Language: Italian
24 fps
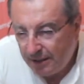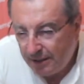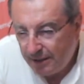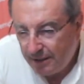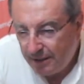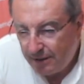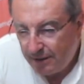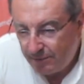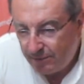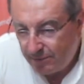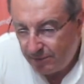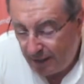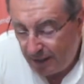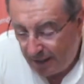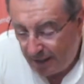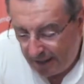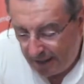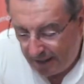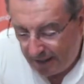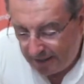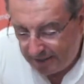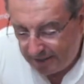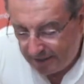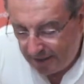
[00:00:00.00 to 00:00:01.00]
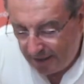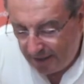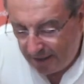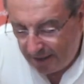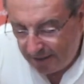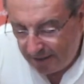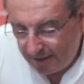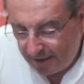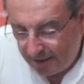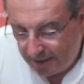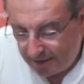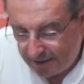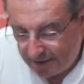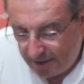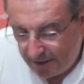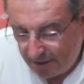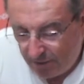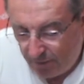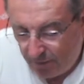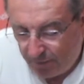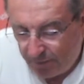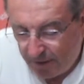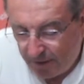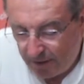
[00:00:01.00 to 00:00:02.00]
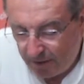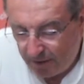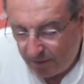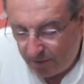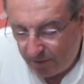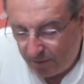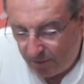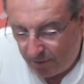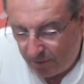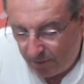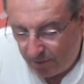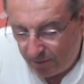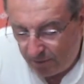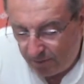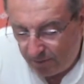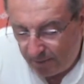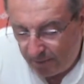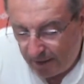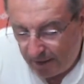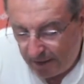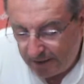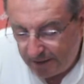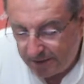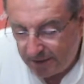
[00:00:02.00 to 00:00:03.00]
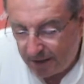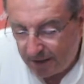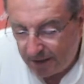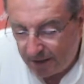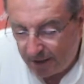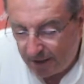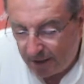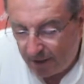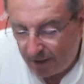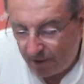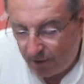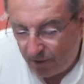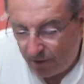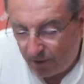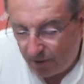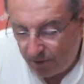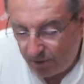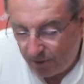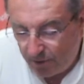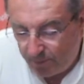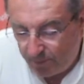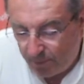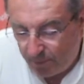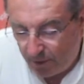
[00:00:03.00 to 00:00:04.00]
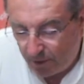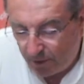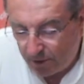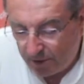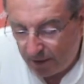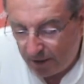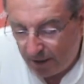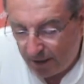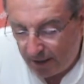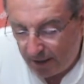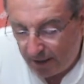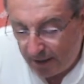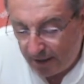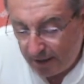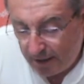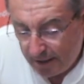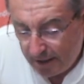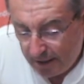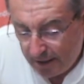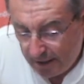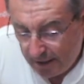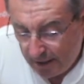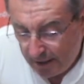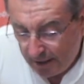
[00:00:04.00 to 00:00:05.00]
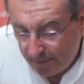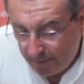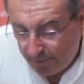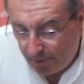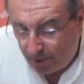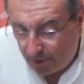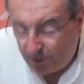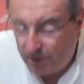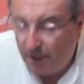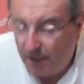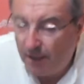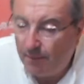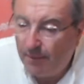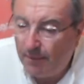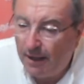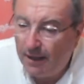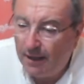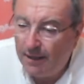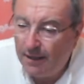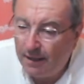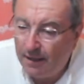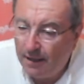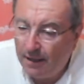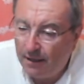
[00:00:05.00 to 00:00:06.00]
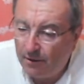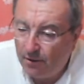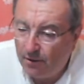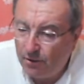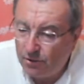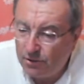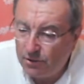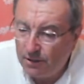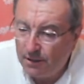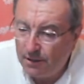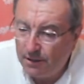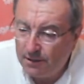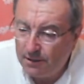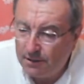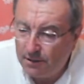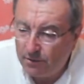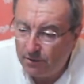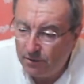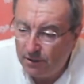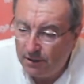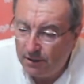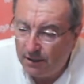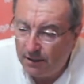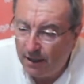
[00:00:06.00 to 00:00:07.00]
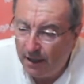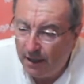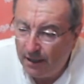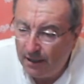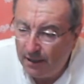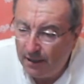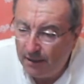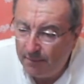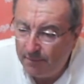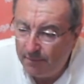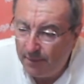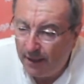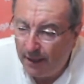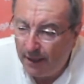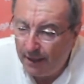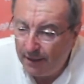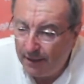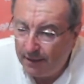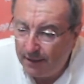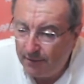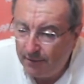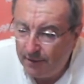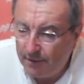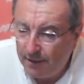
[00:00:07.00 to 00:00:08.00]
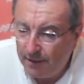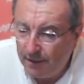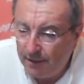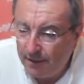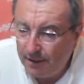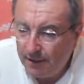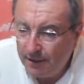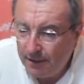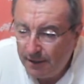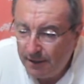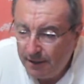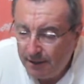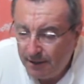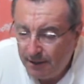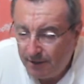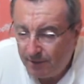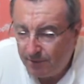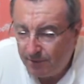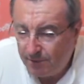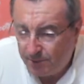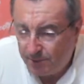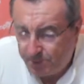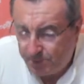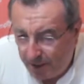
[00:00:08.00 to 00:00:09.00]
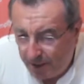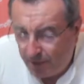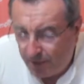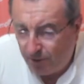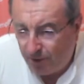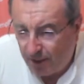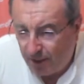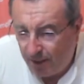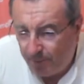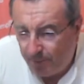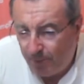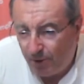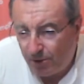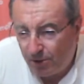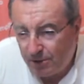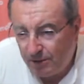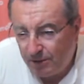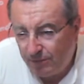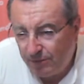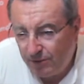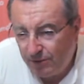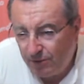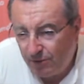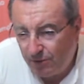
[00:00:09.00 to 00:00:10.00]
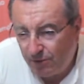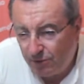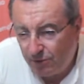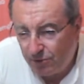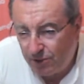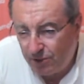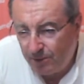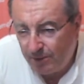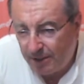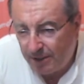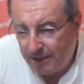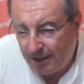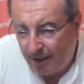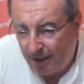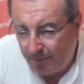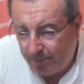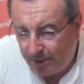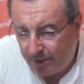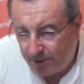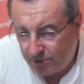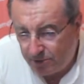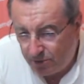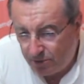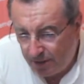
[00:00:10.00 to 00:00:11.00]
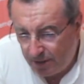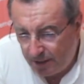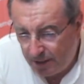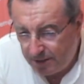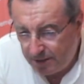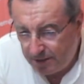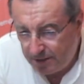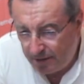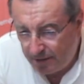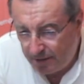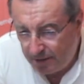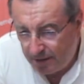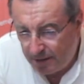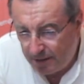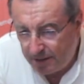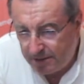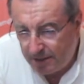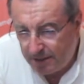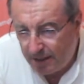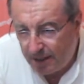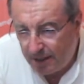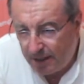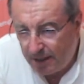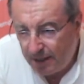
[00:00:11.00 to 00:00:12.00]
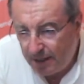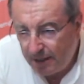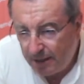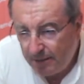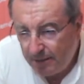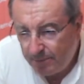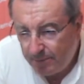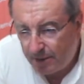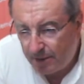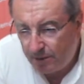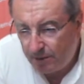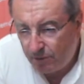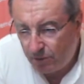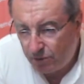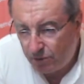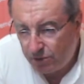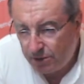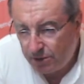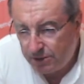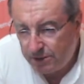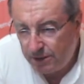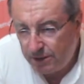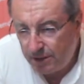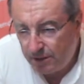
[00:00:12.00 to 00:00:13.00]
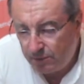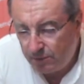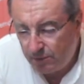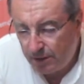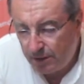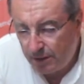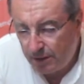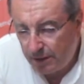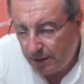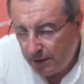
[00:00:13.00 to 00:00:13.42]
una ragazza di Castelgofredo, Angela De Gregorio, porta porta la maglia rosa del Giro d'Italia in bike, quindi mm, spero che la porti fino all'ultima tappa, adesso ne ha già, ne ha già percorse 5